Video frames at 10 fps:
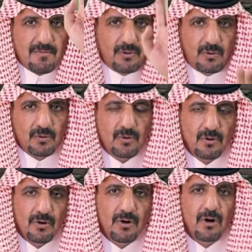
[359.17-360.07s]
أذبح
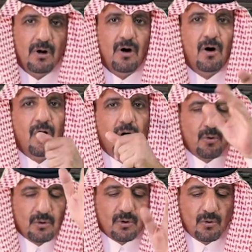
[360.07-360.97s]

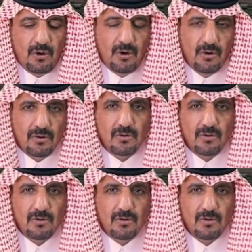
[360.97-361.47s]
أو يروح